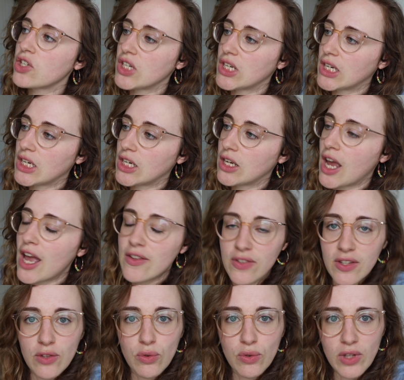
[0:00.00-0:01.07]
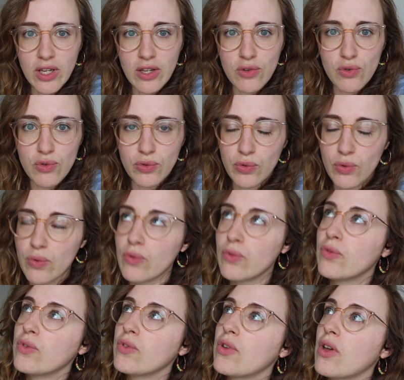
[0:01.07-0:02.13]
J'ai assez donné, je
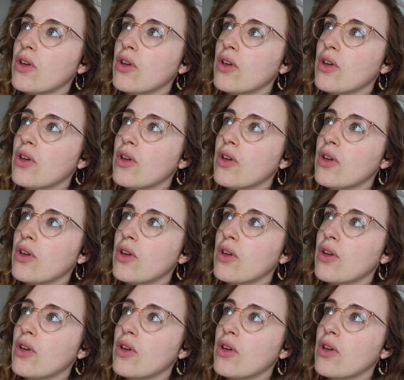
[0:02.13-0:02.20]
trouve.